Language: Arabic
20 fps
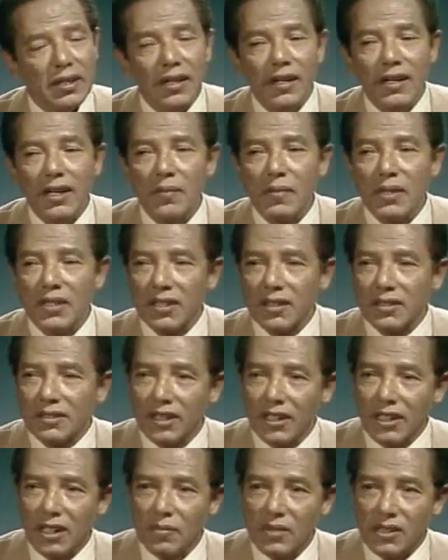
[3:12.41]
الا من
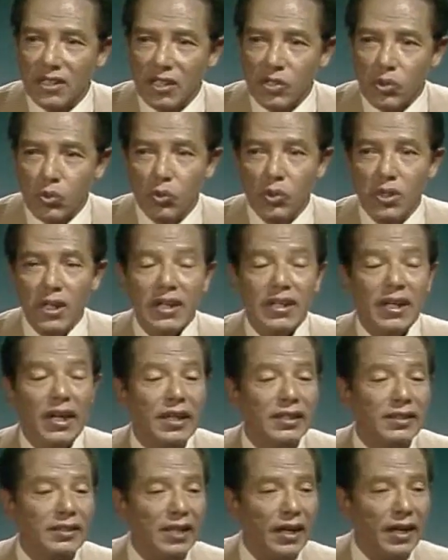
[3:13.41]
ارتضى من رسول يعني
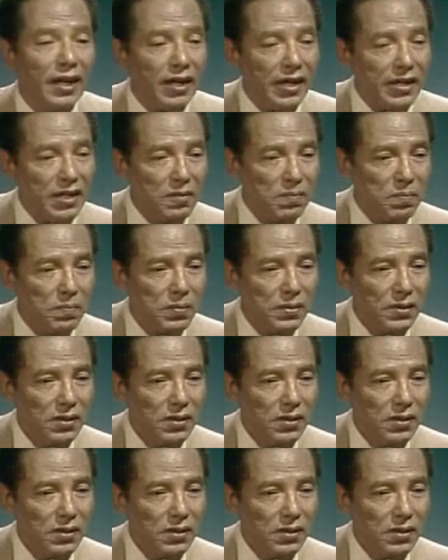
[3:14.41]
حتى الغيب